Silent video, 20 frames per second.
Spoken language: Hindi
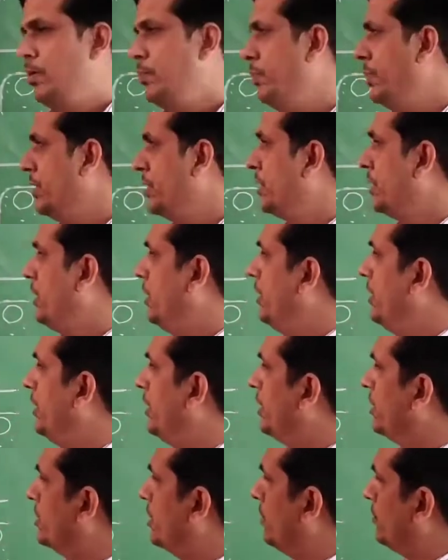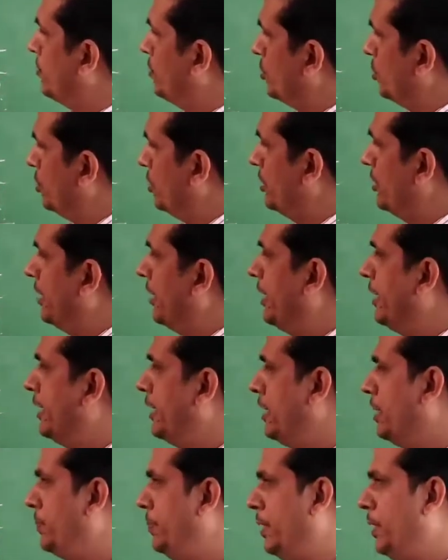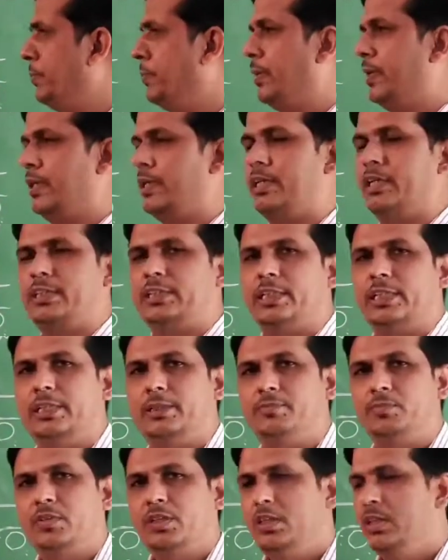बेसिकली ये सब कुछ ग्रेडियंट पर डिपेंड करता है